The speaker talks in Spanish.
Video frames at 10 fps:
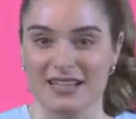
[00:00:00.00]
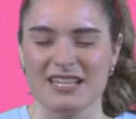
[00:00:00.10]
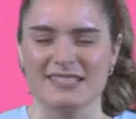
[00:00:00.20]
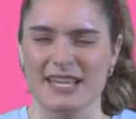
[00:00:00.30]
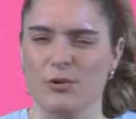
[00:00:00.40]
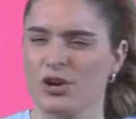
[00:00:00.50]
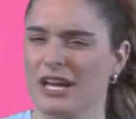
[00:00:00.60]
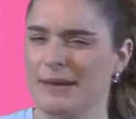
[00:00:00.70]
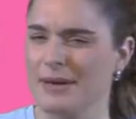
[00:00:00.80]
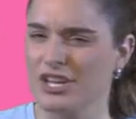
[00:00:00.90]
Seguro
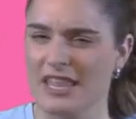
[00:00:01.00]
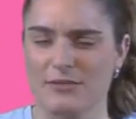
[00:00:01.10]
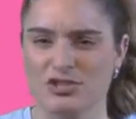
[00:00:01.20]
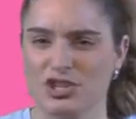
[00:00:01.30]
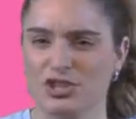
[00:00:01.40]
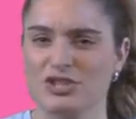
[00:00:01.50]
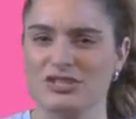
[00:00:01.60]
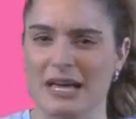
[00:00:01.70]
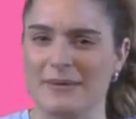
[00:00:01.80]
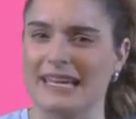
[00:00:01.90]
que la mayoría de vosotros
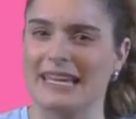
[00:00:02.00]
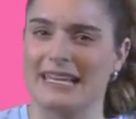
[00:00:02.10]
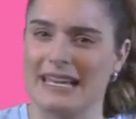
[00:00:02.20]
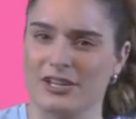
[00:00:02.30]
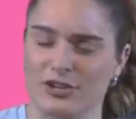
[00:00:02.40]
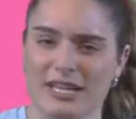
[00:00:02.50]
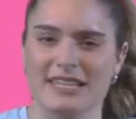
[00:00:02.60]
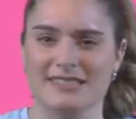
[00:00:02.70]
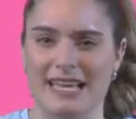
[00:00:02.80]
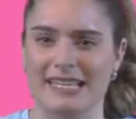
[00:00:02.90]
sabe que el arco
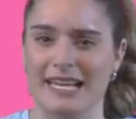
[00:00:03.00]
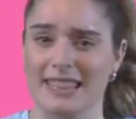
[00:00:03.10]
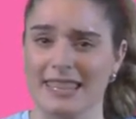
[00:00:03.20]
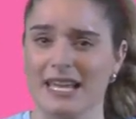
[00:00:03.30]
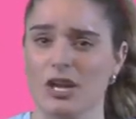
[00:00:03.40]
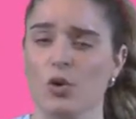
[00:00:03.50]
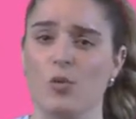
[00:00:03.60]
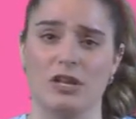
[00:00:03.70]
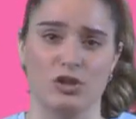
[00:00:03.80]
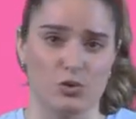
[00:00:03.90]
iris sale en el cielo
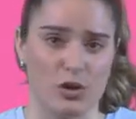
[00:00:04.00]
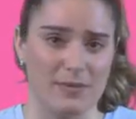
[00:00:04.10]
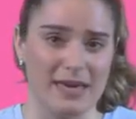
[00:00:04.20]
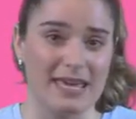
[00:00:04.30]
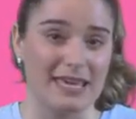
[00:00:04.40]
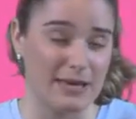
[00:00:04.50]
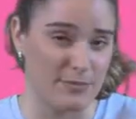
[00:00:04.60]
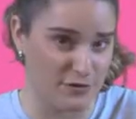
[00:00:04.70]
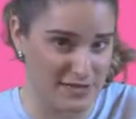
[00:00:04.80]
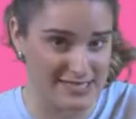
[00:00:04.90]
cuando llueve y
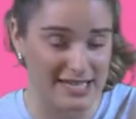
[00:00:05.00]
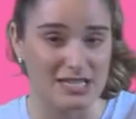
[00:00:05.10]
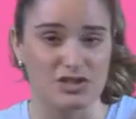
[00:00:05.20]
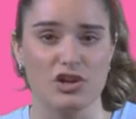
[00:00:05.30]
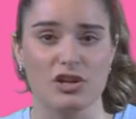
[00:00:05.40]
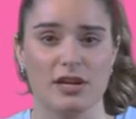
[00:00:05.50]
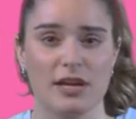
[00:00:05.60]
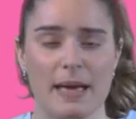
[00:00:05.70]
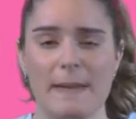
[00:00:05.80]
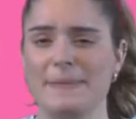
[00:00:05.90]
por fin sale el sol,
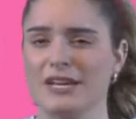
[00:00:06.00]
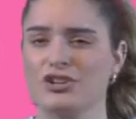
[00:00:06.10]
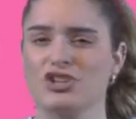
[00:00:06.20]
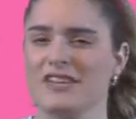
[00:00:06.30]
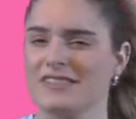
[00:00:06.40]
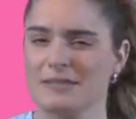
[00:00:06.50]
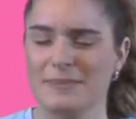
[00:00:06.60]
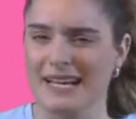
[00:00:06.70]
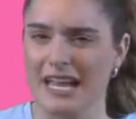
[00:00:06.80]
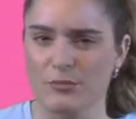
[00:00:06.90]
pero no sabéis
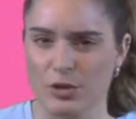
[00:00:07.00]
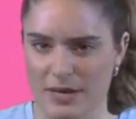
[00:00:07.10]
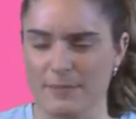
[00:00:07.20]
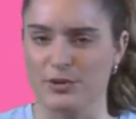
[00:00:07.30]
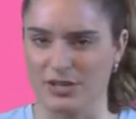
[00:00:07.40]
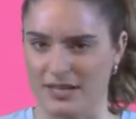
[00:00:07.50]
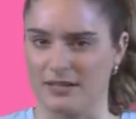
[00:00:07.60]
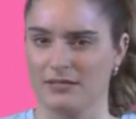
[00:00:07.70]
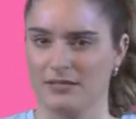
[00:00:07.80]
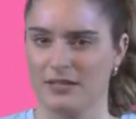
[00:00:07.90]
explicar muy bien por qué.